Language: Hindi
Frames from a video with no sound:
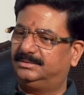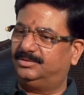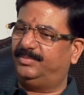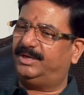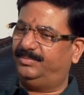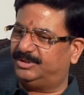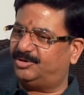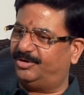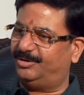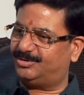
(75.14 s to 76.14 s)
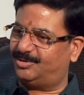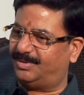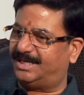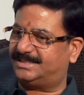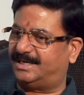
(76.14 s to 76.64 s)
तो मेरे मित्रों ने उसको
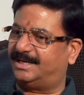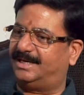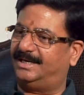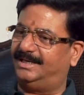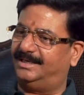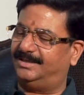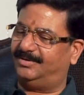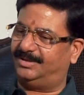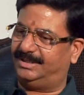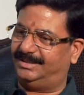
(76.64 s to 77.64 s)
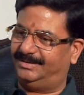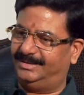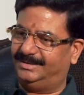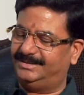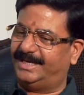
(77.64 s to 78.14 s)
बड़ा सराहाया और
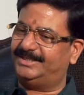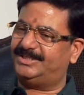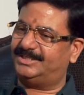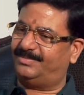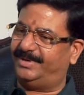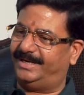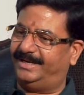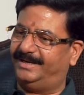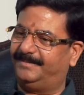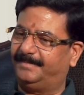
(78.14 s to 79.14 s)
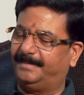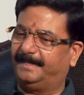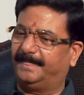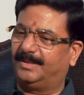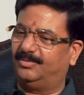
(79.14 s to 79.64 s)
यही चीज़ें मैंने
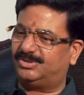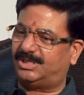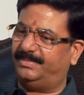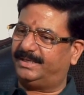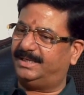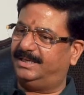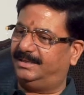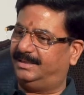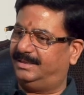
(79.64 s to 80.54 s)
उस समय के